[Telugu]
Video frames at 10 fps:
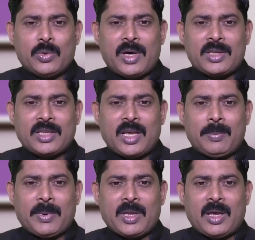సువార్త
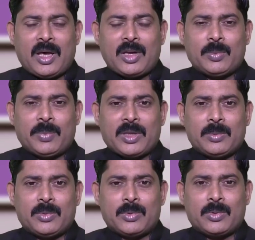పదహారు
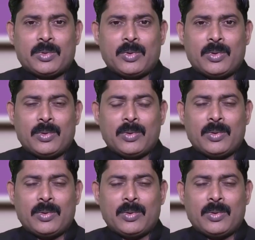పదమూడులో